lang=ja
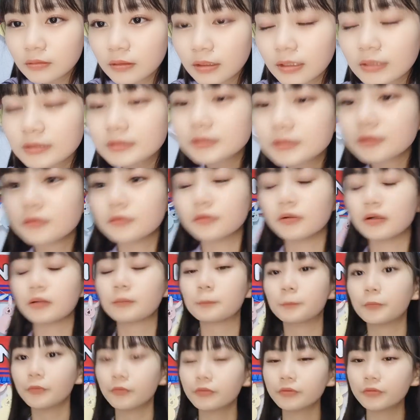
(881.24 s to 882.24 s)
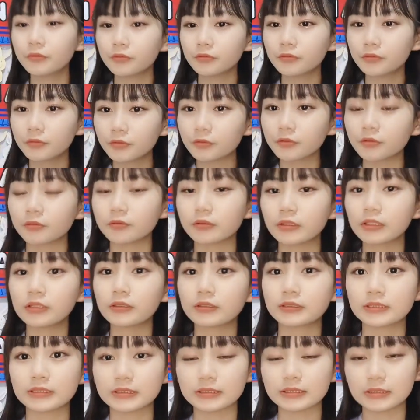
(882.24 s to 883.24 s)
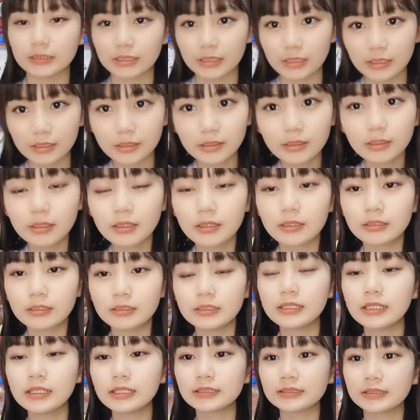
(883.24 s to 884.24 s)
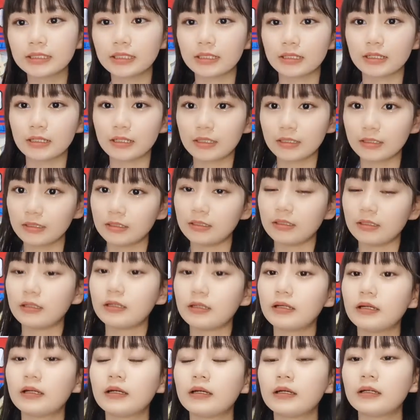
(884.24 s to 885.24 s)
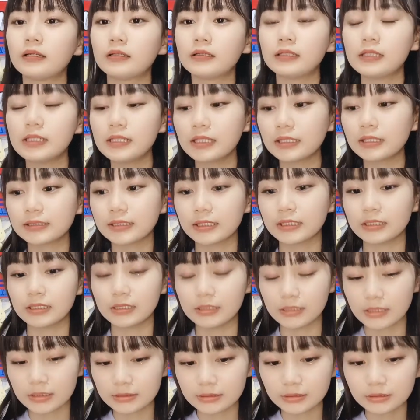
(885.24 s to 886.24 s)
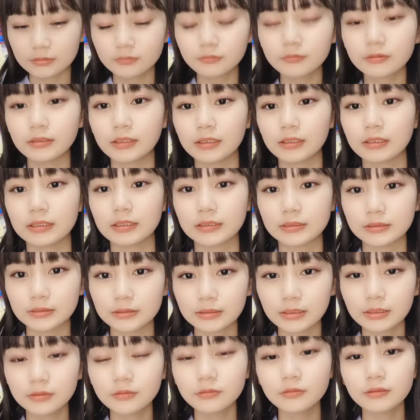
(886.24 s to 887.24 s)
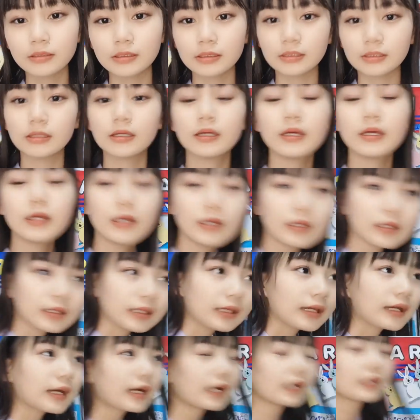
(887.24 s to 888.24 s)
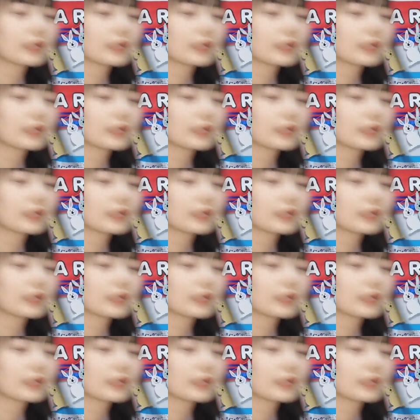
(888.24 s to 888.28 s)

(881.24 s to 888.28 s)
あそうボードのイノシシねりなさんがりなさんにね頼んだんです頼んでで書